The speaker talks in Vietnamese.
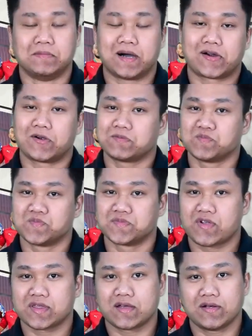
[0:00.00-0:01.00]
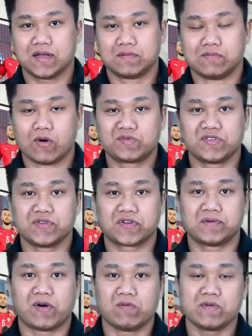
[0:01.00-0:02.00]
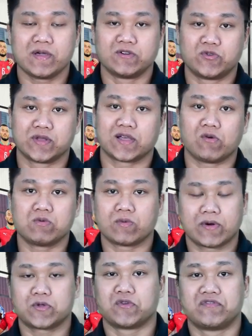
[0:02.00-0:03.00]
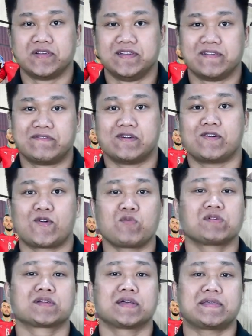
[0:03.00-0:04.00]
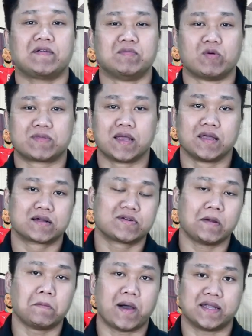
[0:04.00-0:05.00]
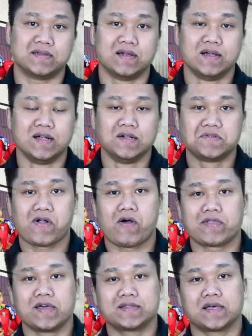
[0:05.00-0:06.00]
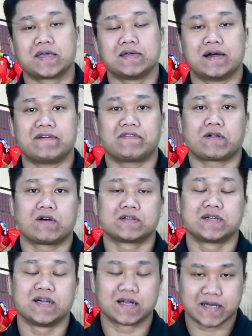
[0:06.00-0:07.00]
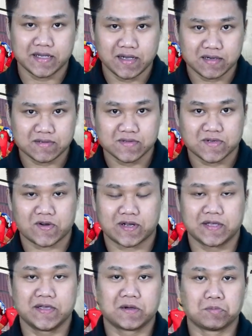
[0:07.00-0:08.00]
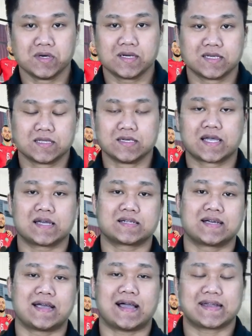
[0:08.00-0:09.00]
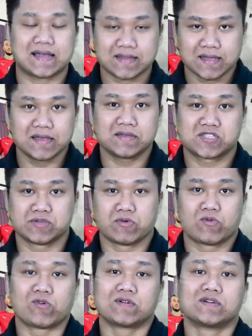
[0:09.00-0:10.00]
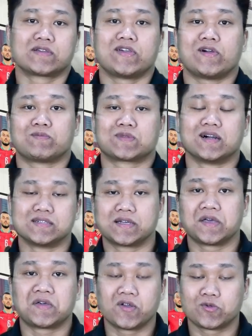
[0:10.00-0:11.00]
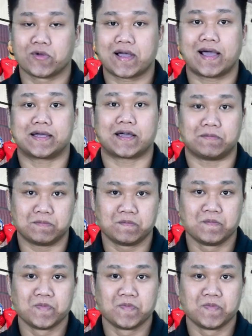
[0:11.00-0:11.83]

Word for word: Maroc có thể nói là một trong những đội bóng giàu truyền thống của Bóng đá châu Phi và họ cũng được đánh giá là một thế lực rất mạnh còn nhớ tại kỳ AFCON gần đây nhất, họ đã dừng bước ở tứ kết khá đáng tiếc sau một cuộc ngược dòng thần kỳ của đội tuyển Ai Cập.